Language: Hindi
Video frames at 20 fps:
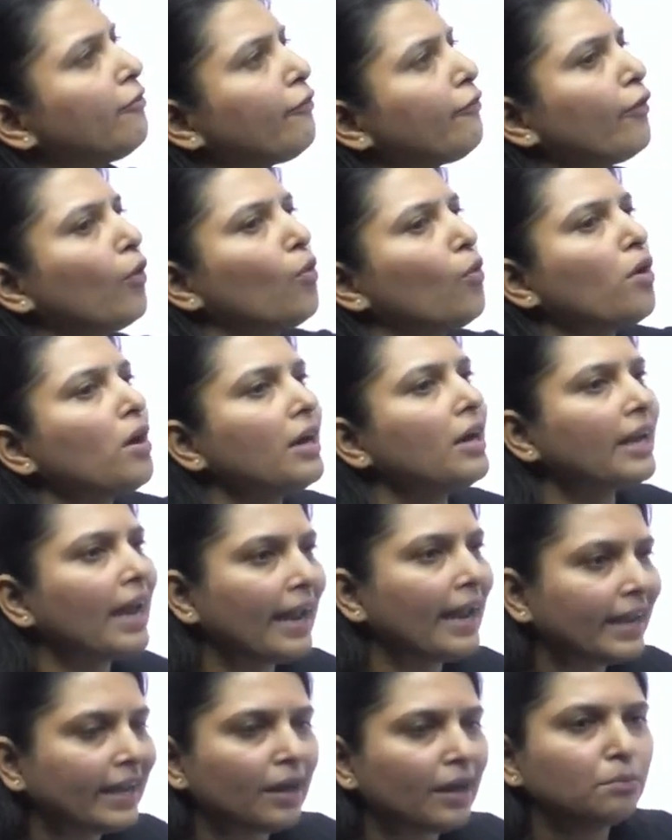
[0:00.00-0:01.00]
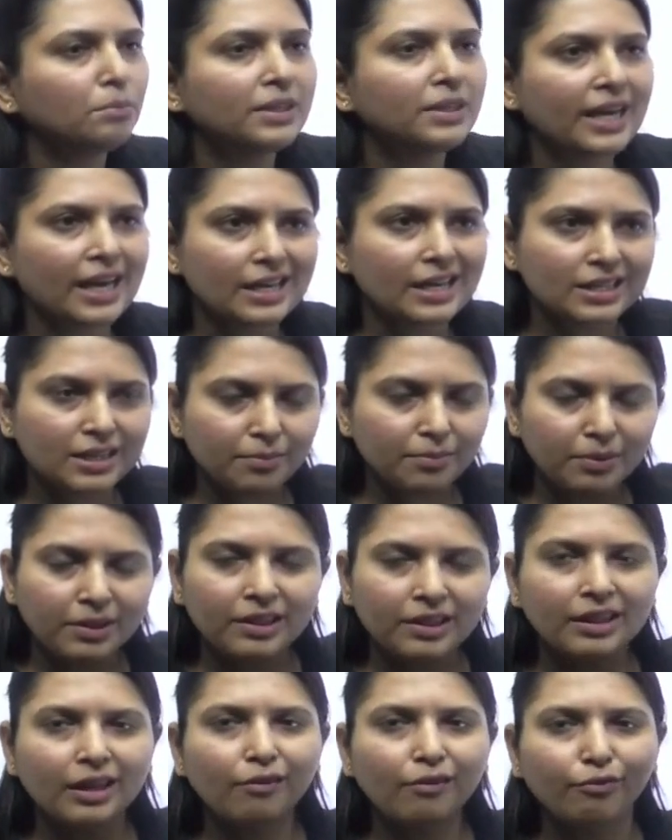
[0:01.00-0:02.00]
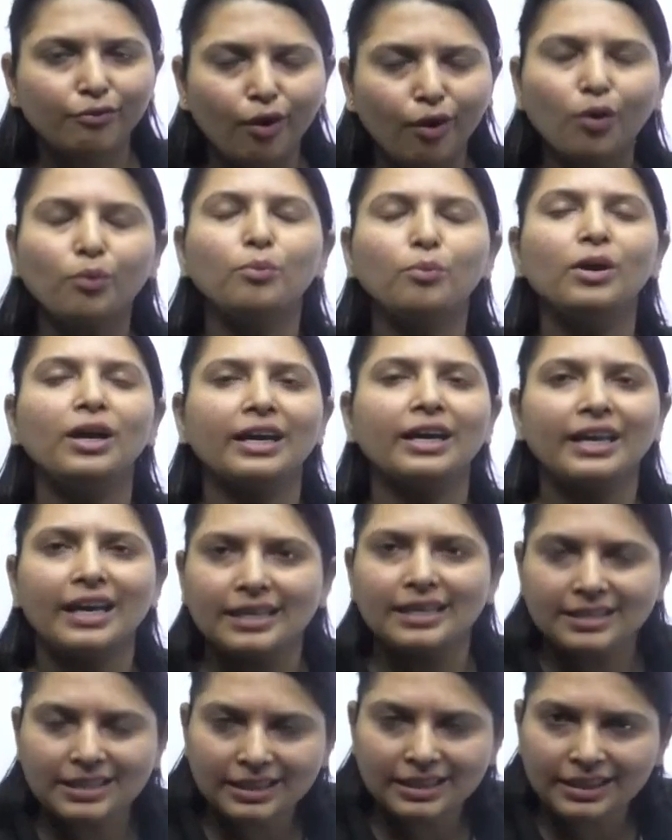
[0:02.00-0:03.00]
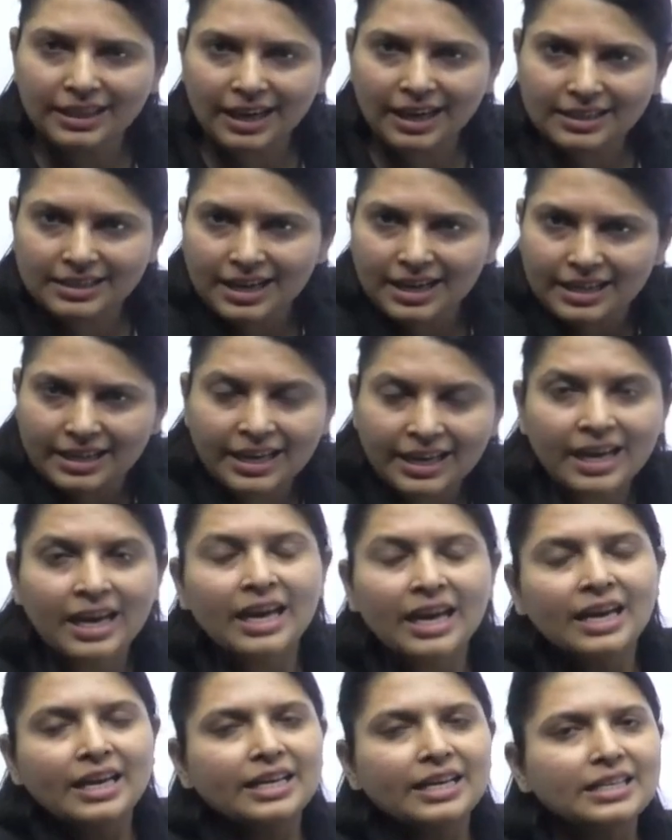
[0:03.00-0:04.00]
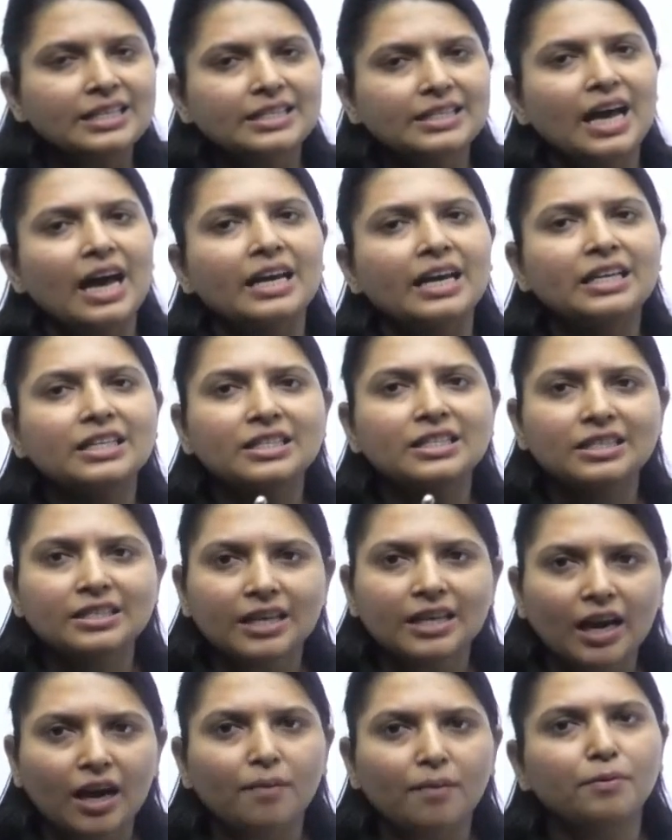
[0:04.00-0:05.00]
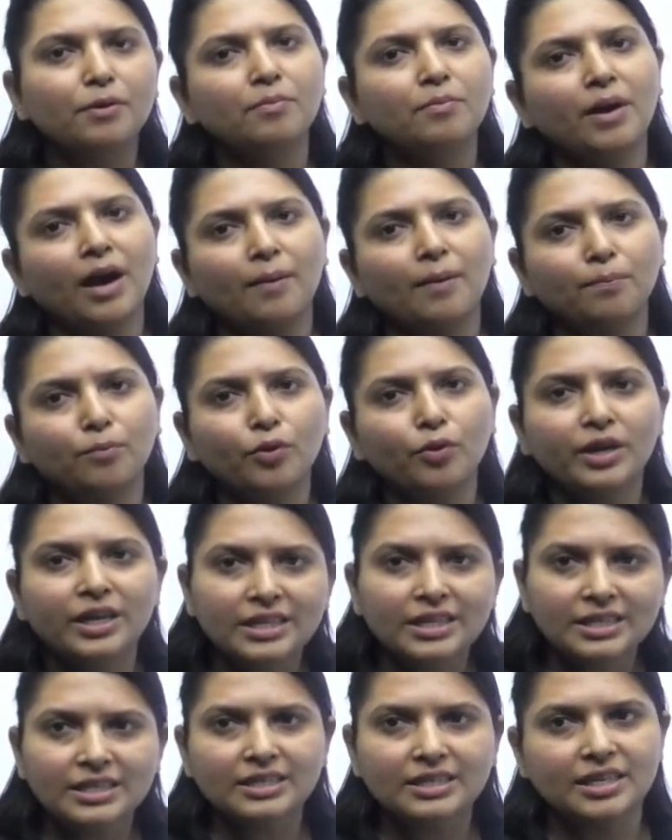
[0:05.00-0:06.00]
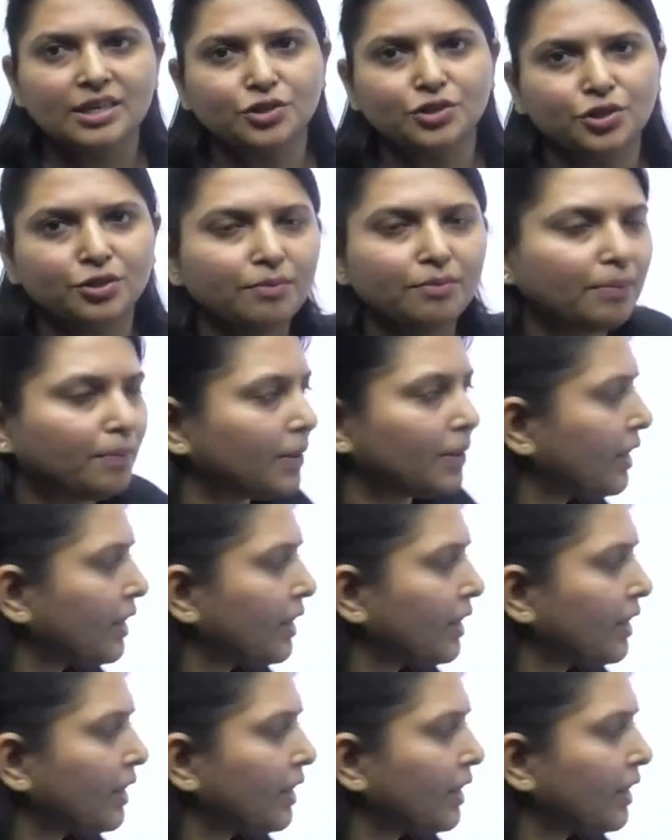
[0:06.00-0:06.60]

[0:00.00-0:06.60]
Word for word: एंड फ्लोरल डायग्राम कैसे बनता है फॉर्मूला कैसे दिया जाता है ये सारी चीजें अभी मैं आपको इसी सेशन में